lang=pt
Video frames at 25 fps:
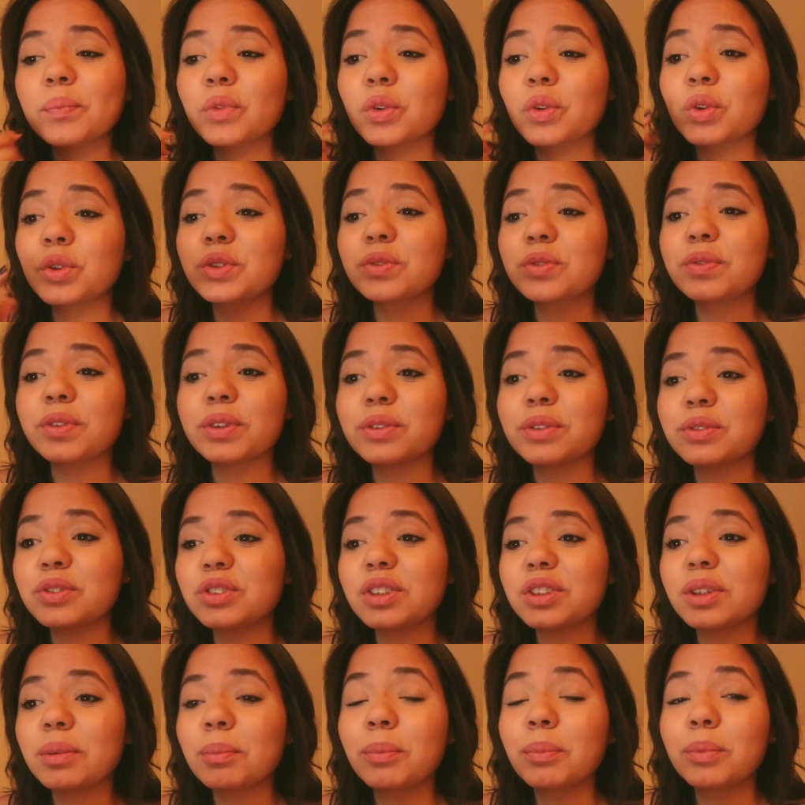Hoje foi um
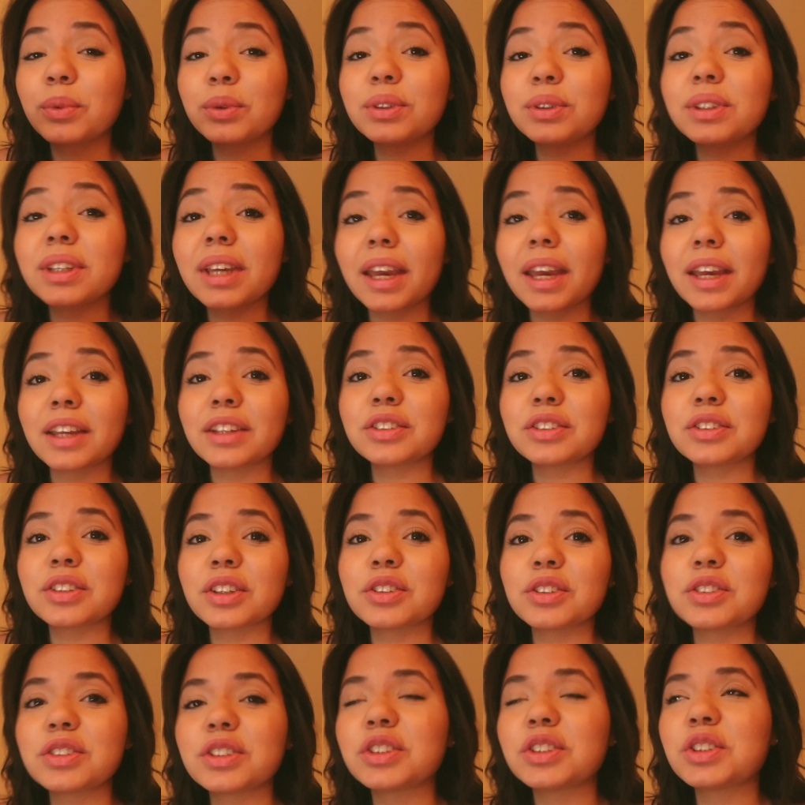dia muito quente,
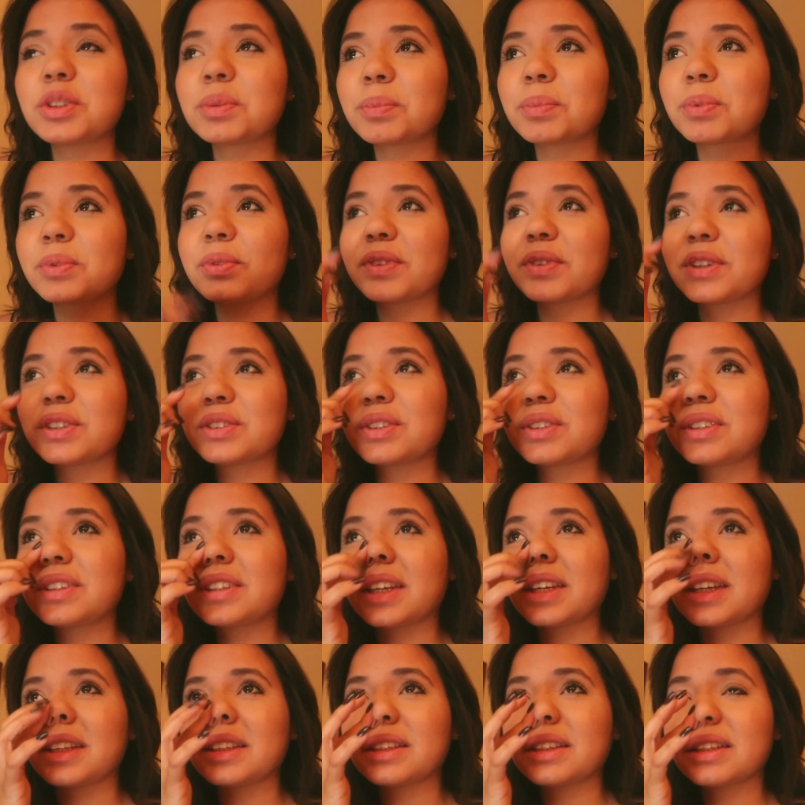acho que tipo fez
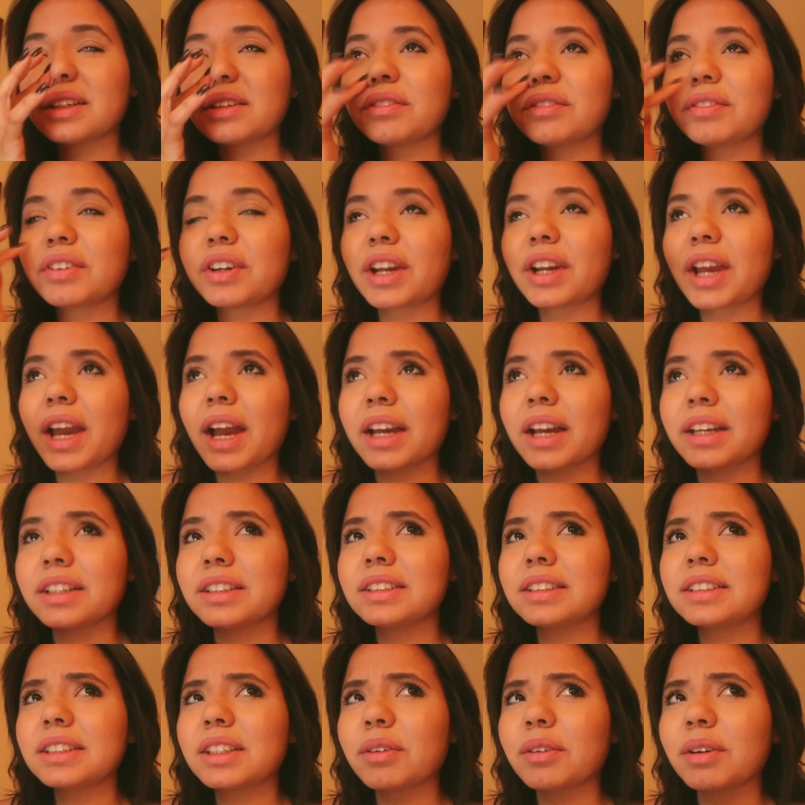80
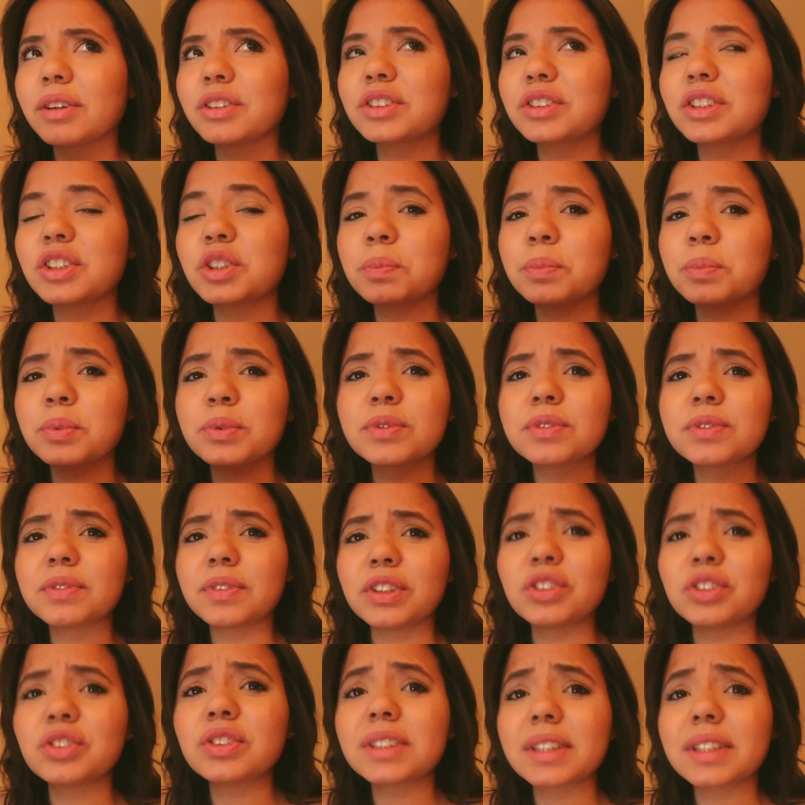Fahrenheit, que eu acho que é tipo uns
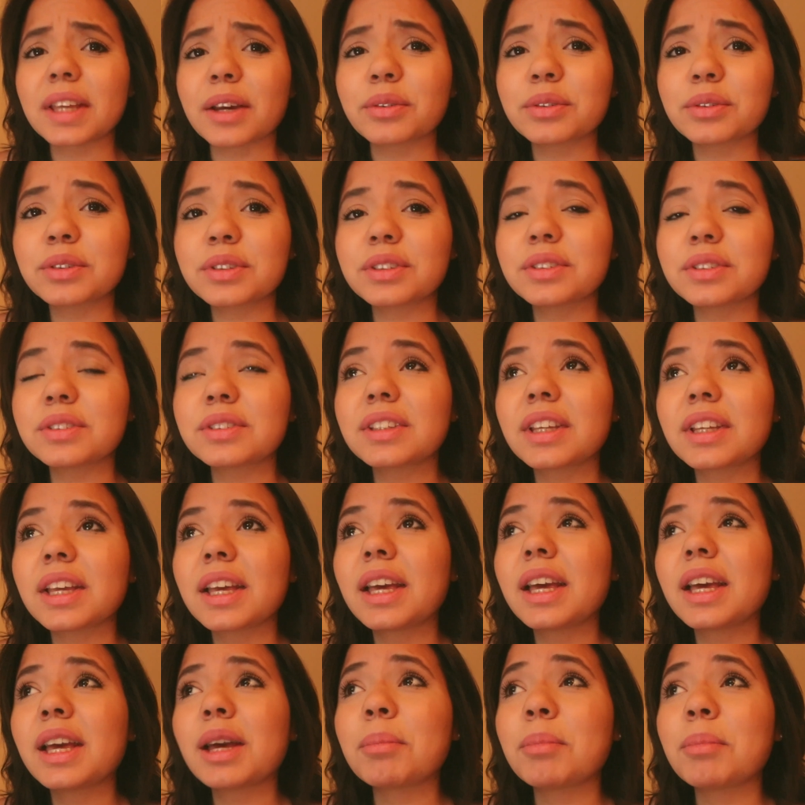20 Celsius.
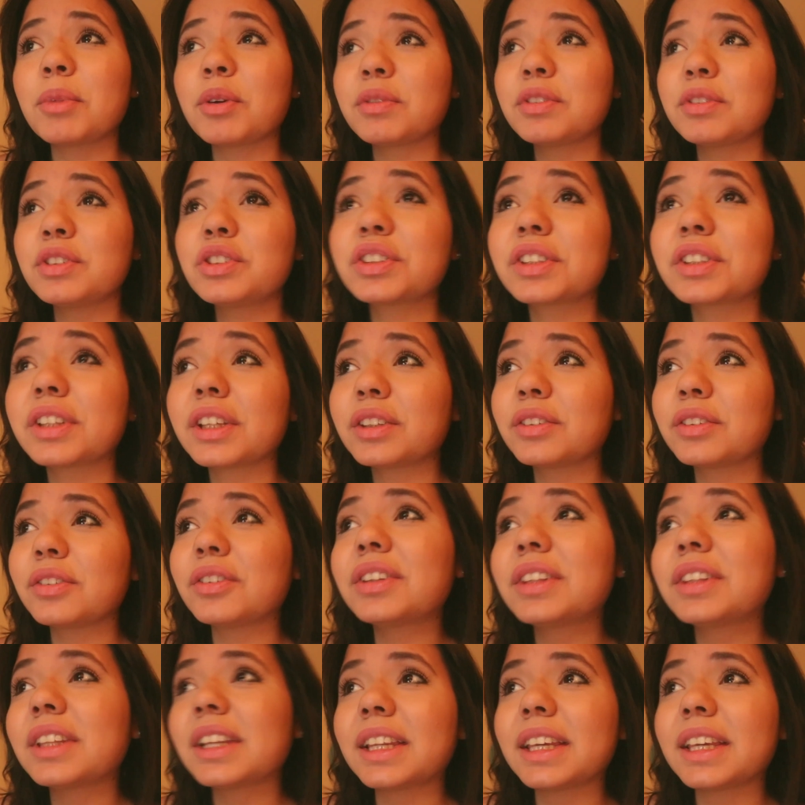Meu
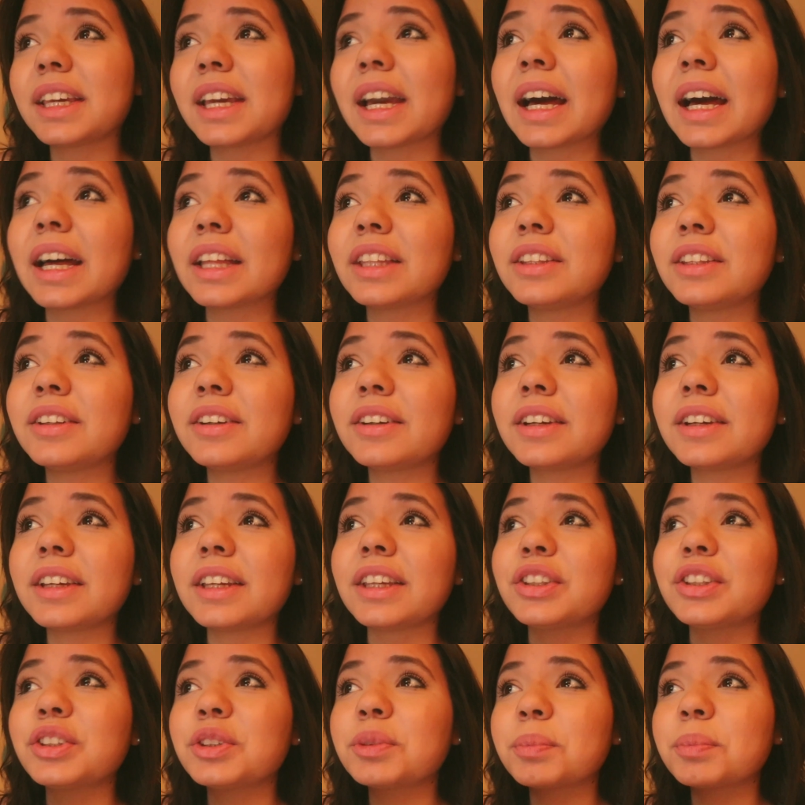ventilador tá ligado
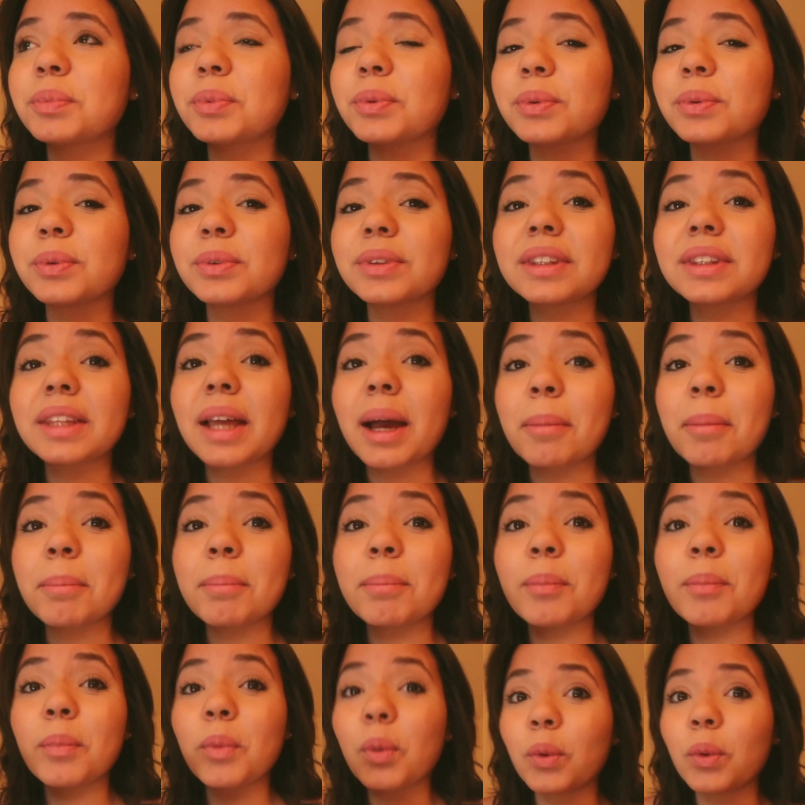e tipo tá
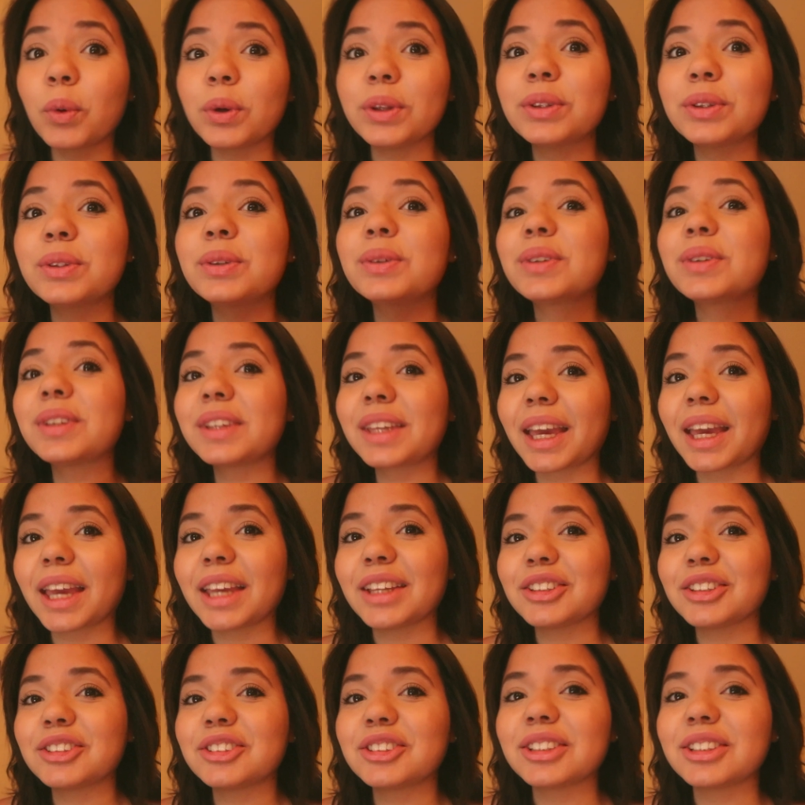muito
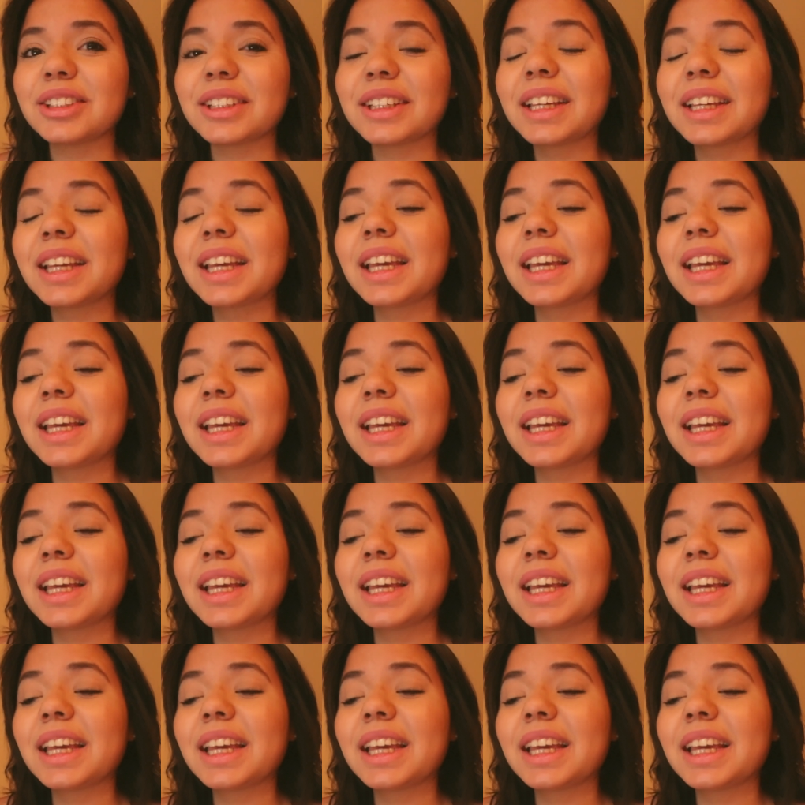quente.